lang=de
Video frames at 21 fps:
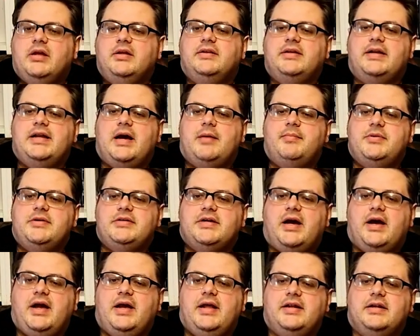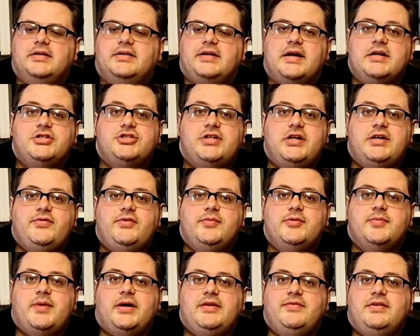Dann habe ich einen
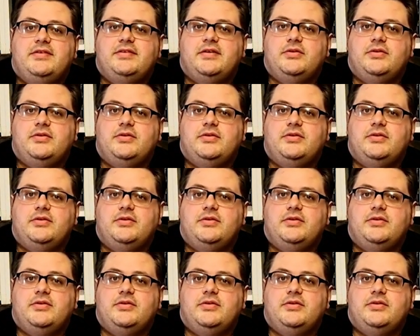Tankstellenfilm gemacht, der war